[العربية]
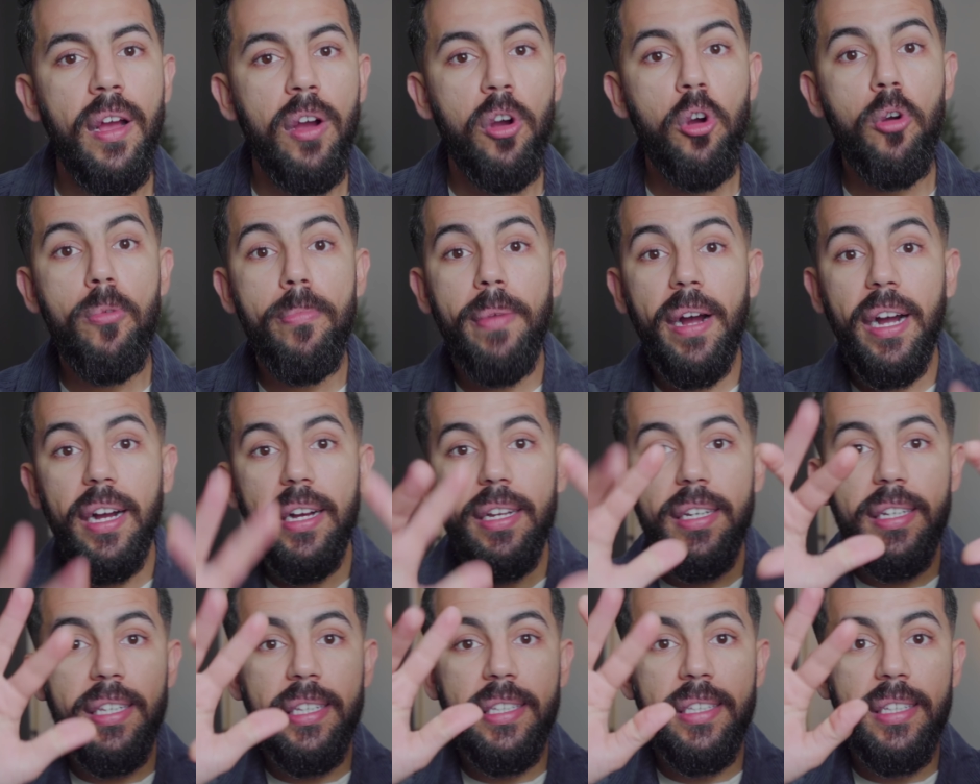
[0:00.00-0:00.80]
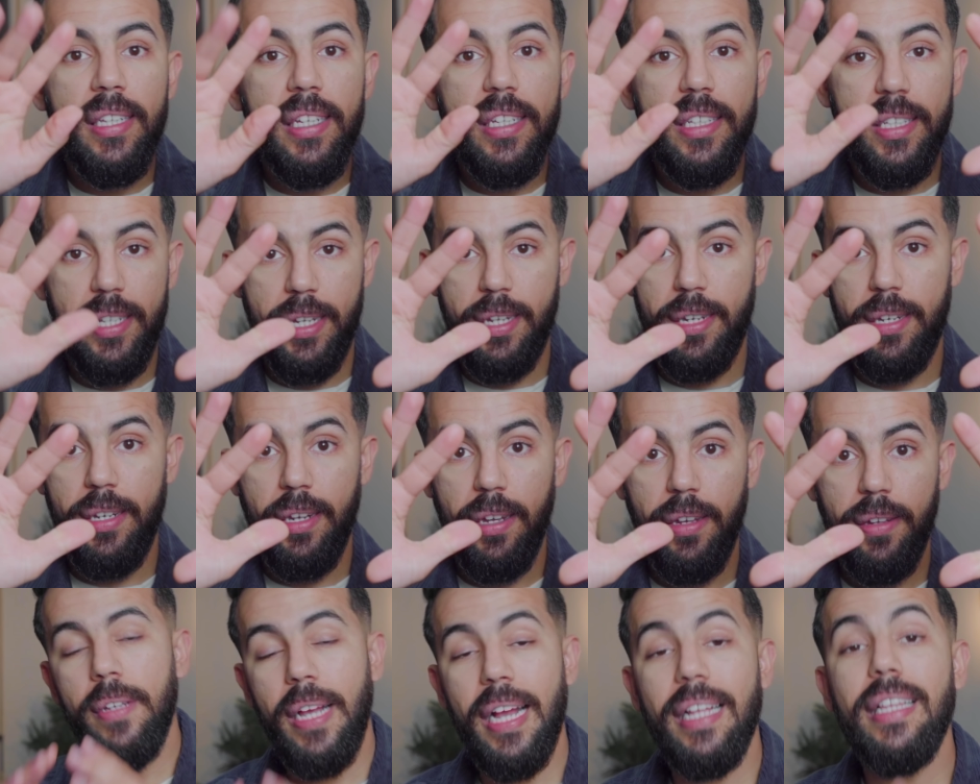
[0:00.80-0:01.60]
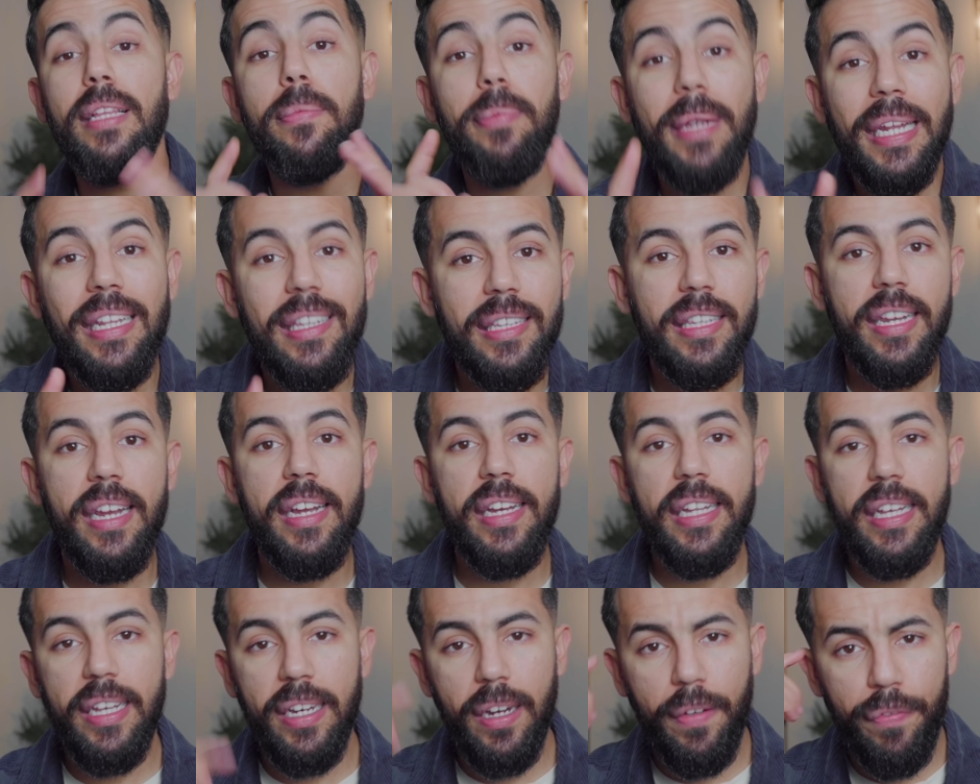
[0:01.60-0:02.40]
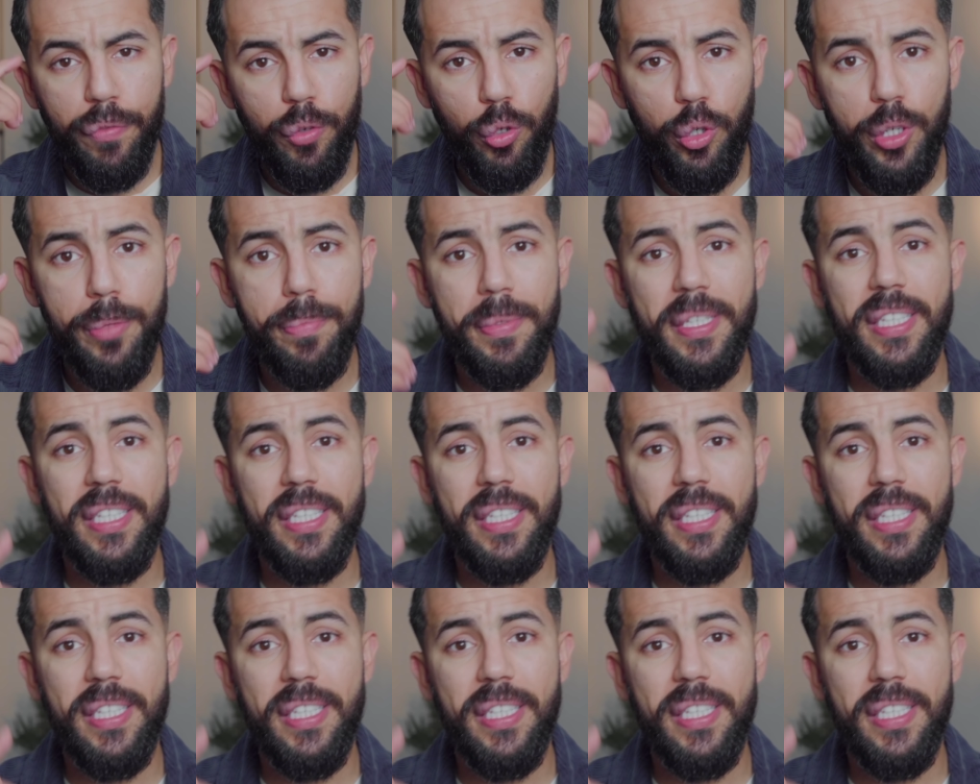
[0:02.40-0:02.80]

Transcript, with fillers: هما اليدين ديالنا هاد البلاندر هادي كنغفلوا عليه